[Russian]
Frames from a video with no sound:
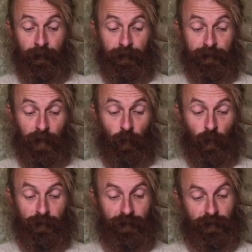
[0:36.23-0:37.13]

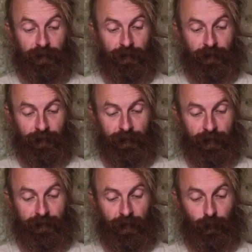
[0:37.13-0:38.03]
«Законс», —
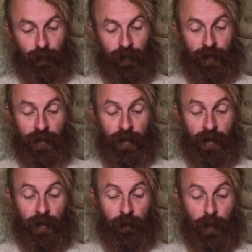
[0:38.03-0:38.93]
сказал он, —
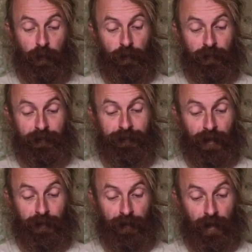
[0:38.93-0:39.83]
«мое дело
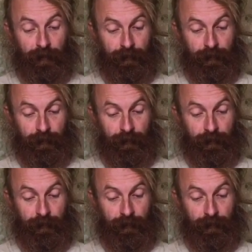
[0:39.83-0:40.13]
страна,